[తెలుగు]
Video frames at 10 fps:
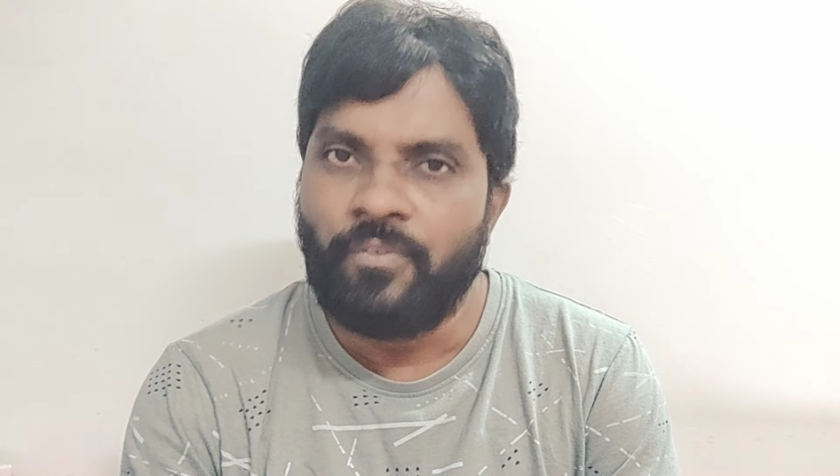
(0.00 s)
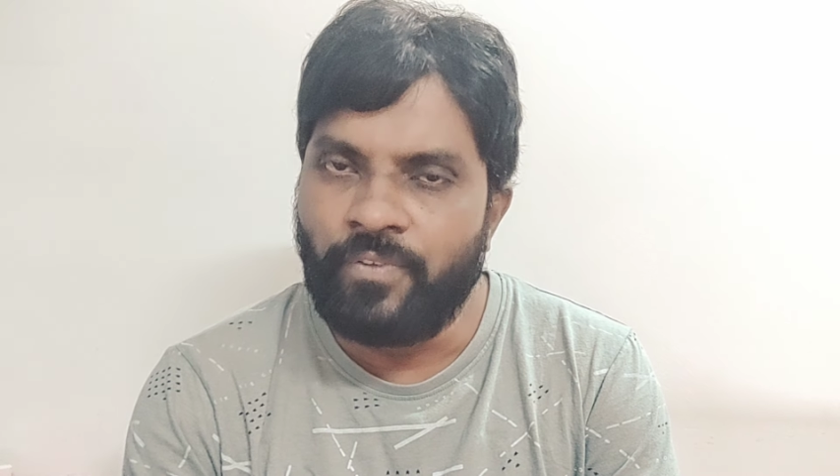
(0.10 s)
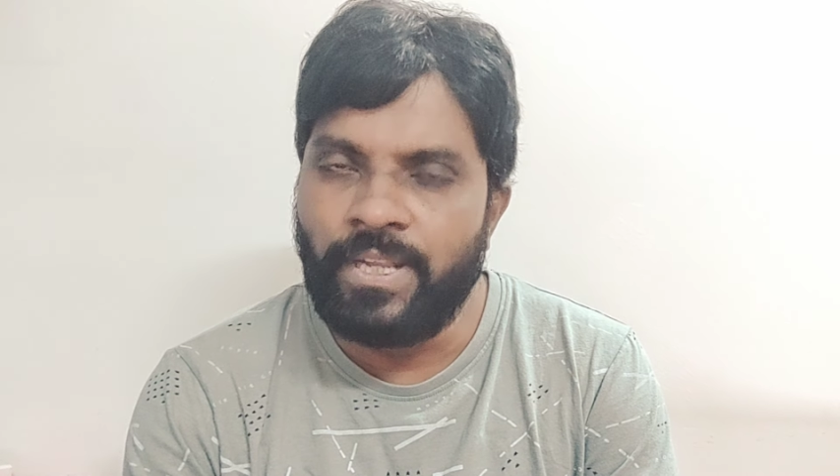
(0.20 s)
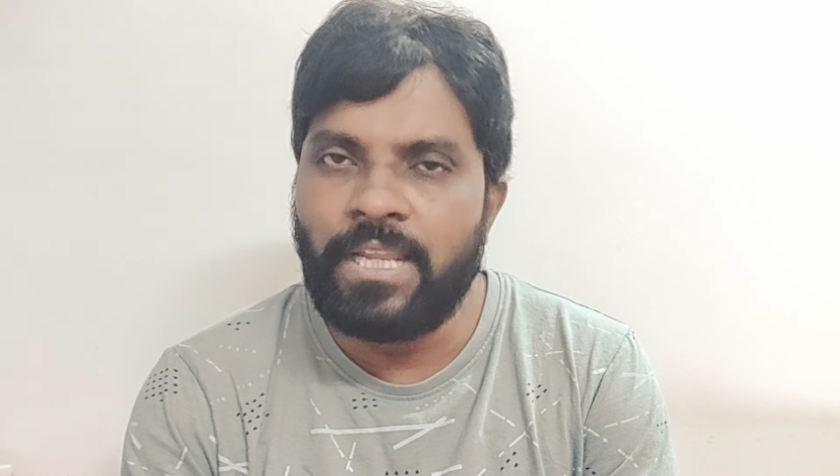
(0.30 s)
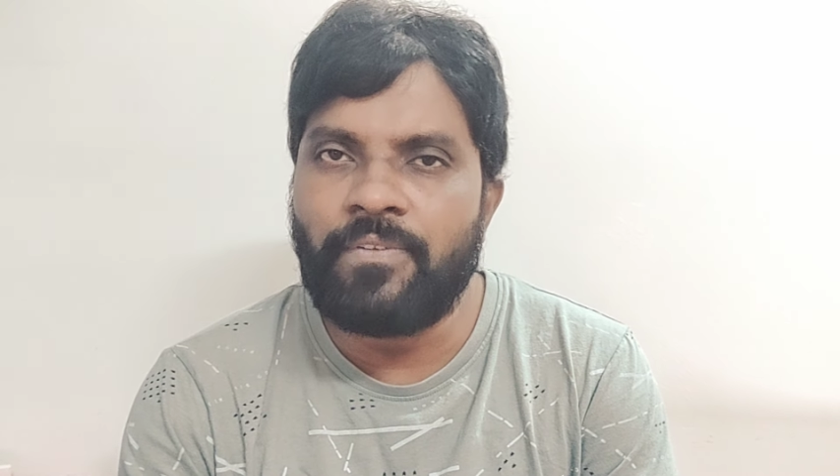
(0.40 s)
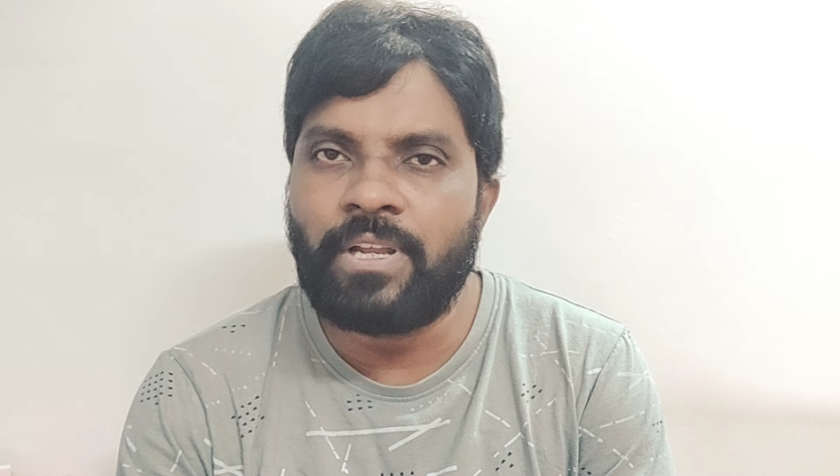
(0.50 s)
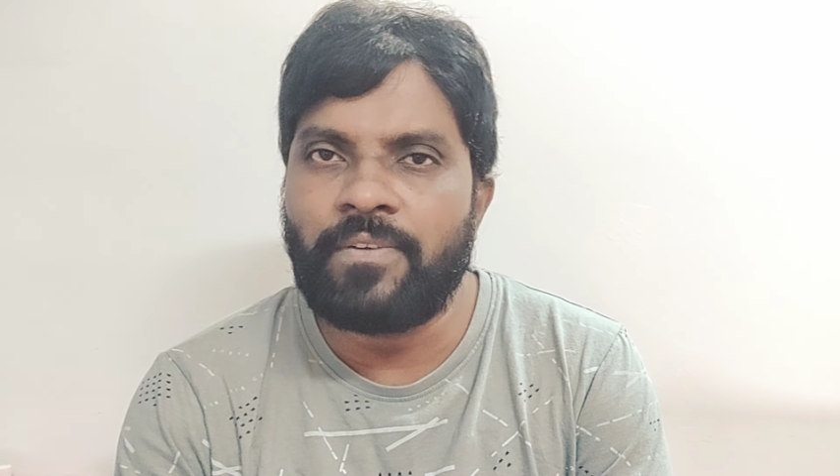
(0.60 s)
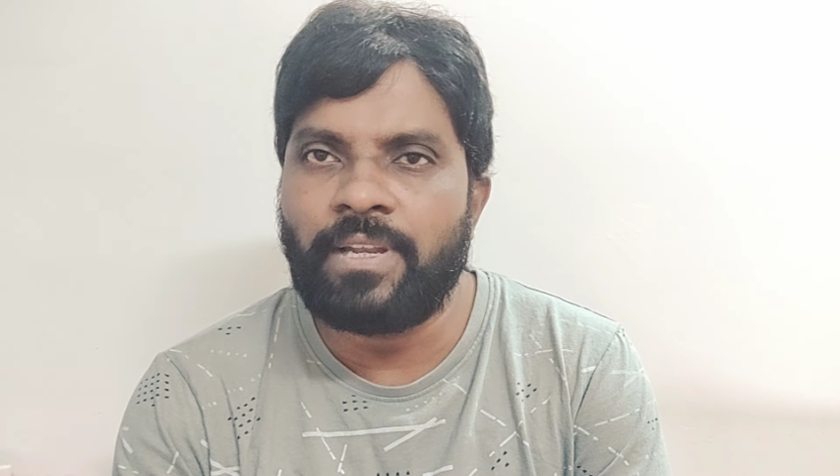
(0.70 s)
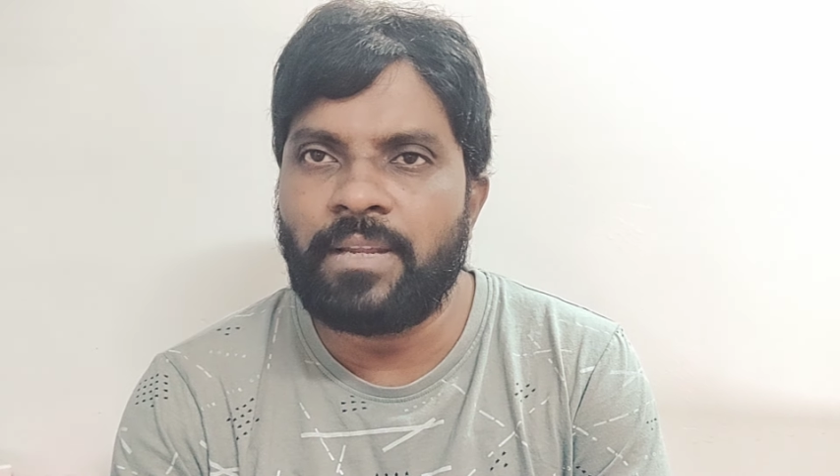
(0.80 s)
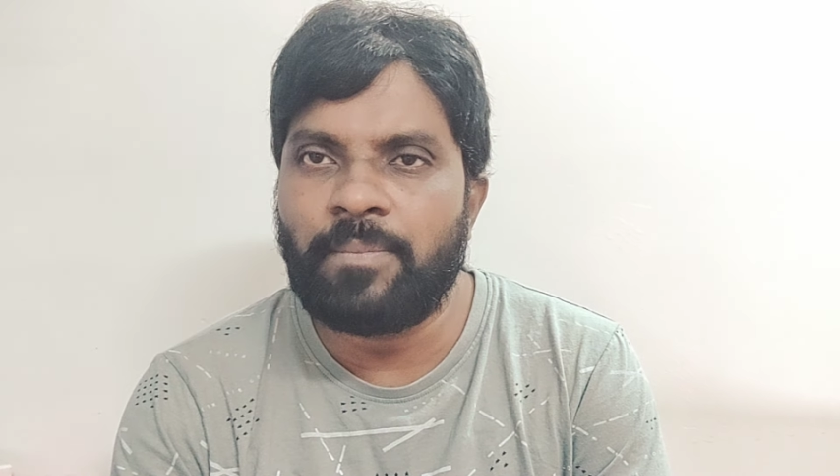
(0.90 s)
వీళ్ళే వాళ్ళ
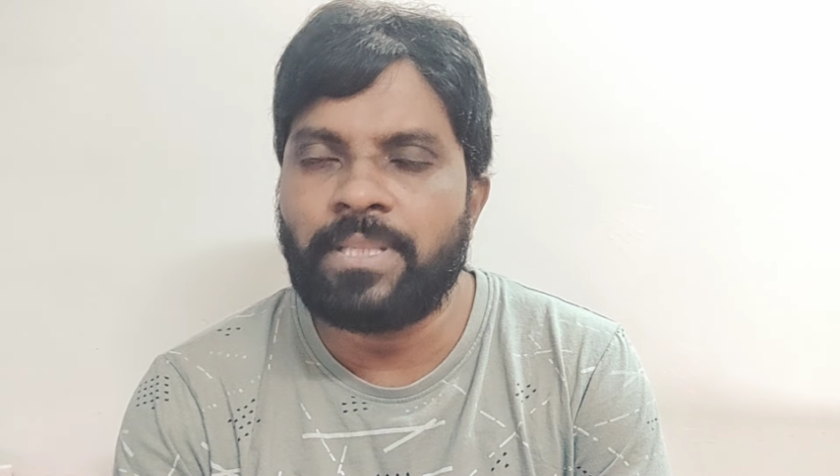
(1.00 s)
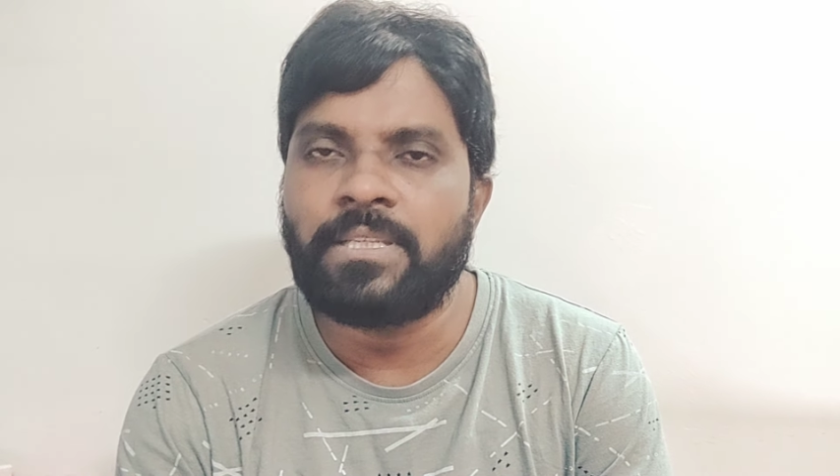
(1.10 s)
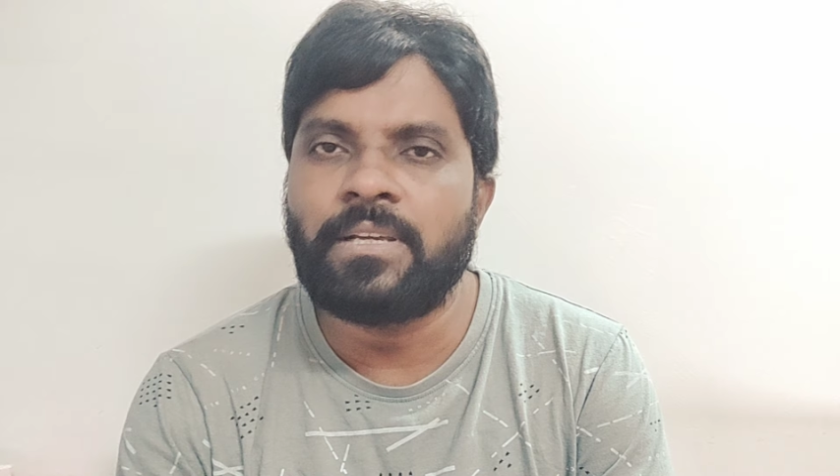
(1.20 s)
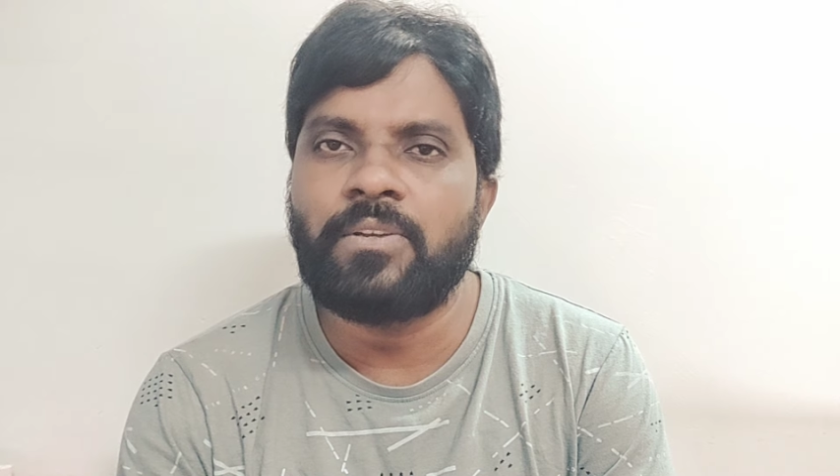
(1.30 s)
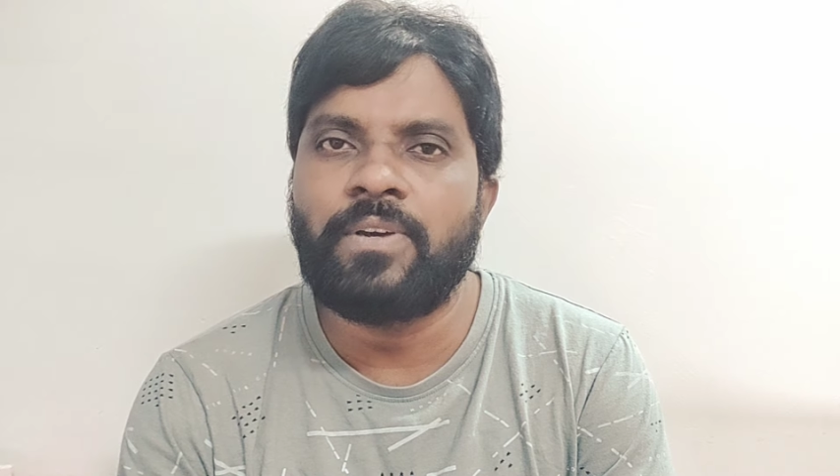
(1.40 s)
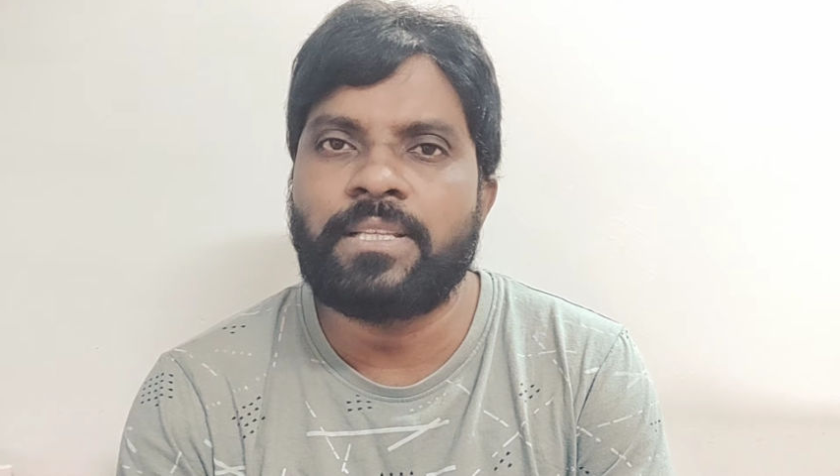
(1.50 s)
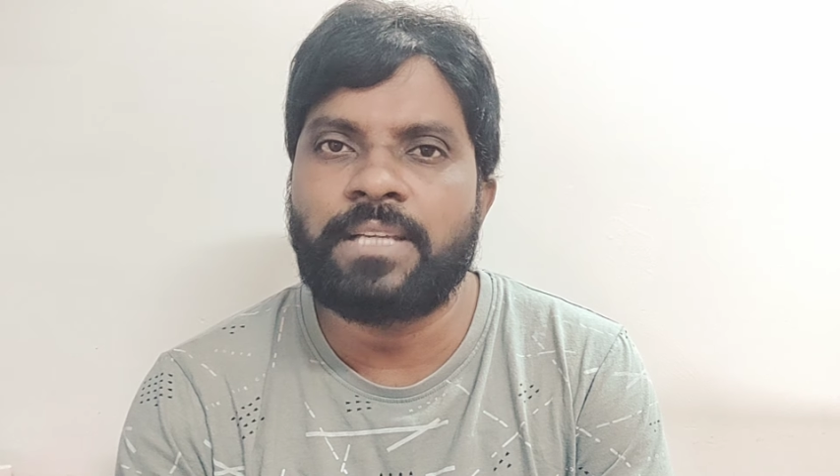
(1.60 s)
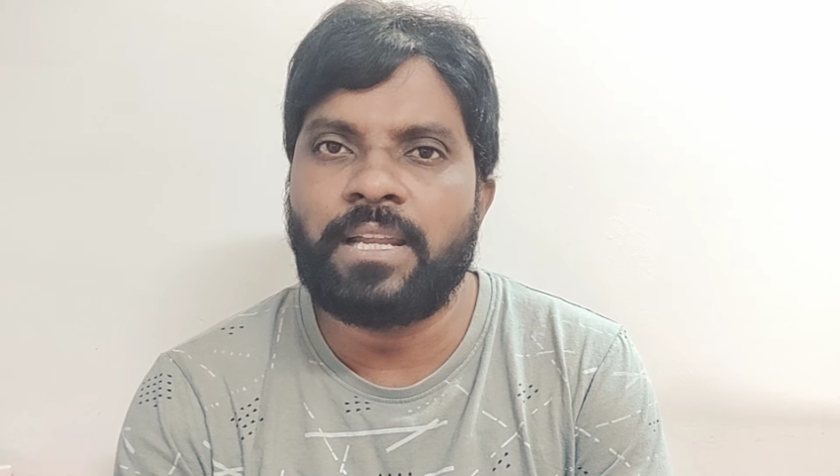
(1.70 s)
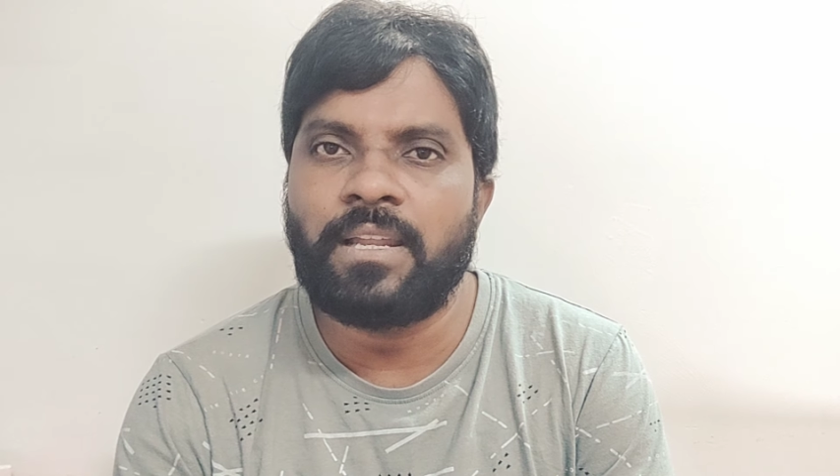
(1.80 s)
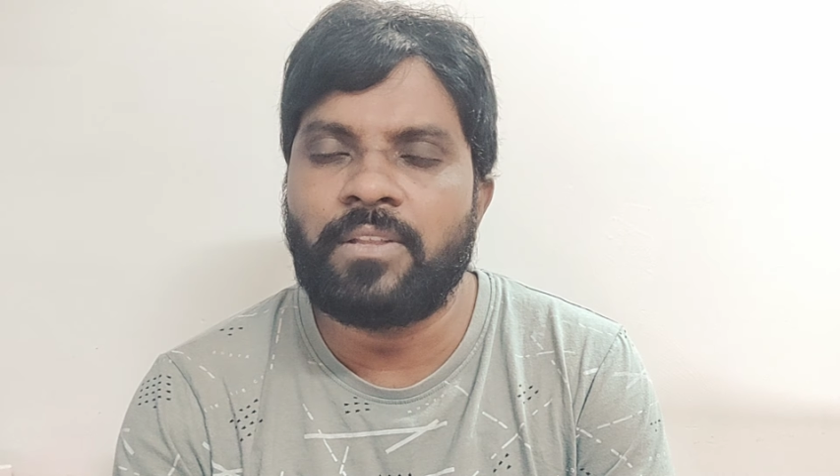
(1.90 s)
వాళ్ళ పత్రికలు వాళ్ళ
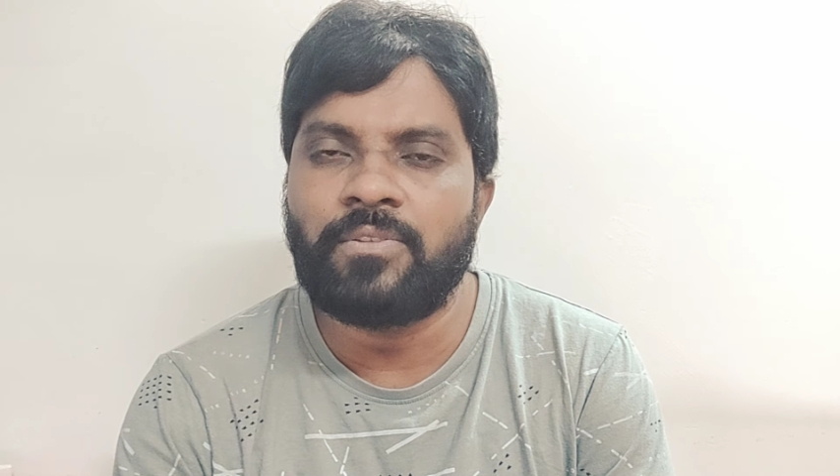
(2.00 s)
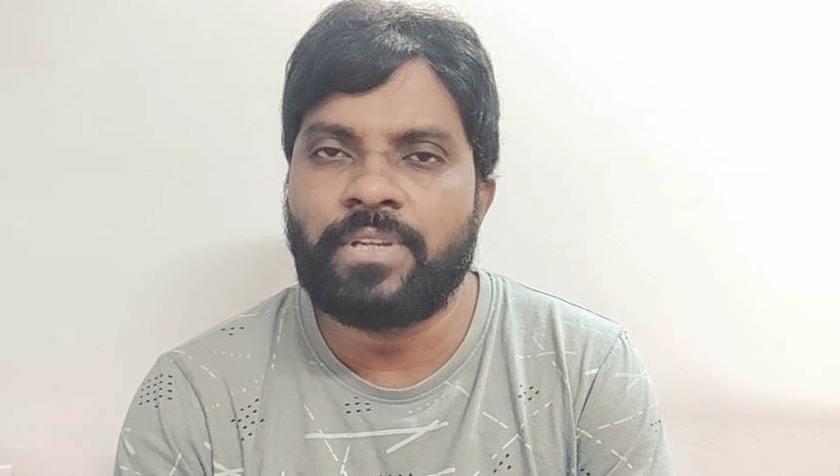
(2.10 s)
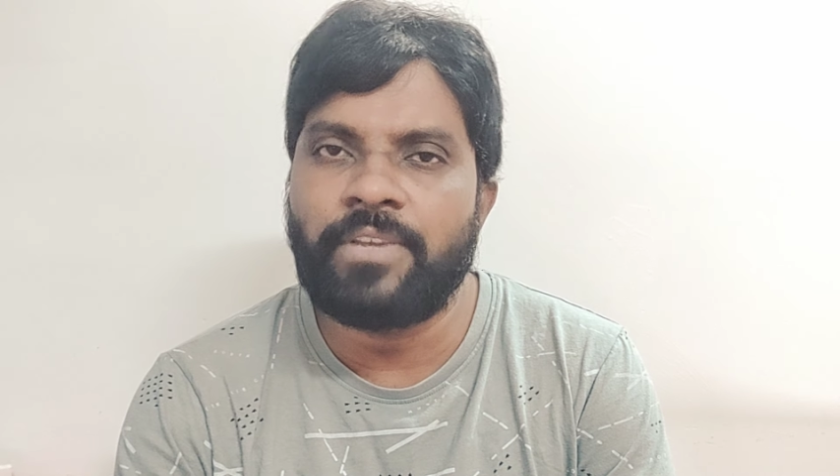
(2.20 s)
ఛానళ్ళతో